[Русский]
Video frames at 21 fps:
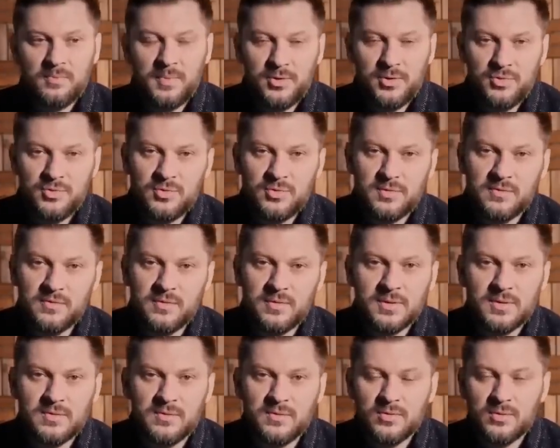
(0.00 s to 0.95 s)

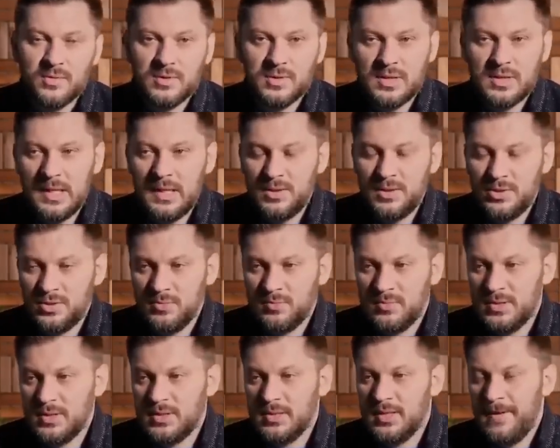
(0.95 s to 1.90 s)
почувствовать свою
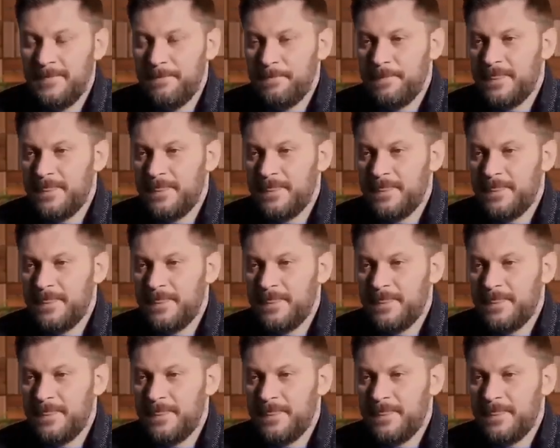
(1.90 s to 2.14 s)
значимость.